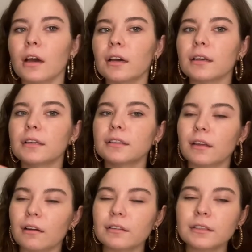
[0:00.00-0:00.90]
Ee,
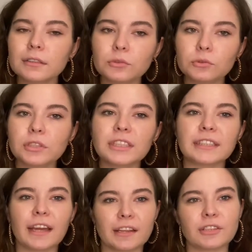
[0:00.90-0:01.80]
tanrıların doğuşu
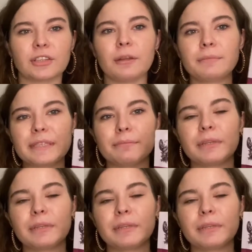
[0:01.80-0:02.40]
ise gerçekten bizim